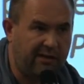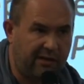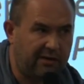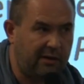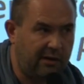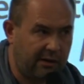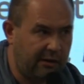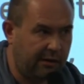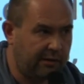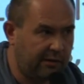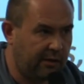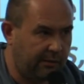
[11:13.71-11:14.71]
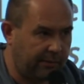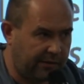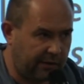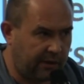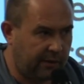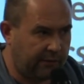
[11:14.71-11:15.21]
несколько иные по
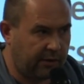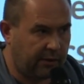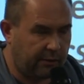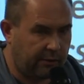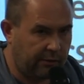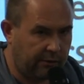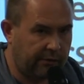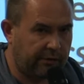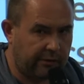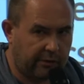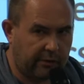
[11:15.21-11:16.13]
сравнению с,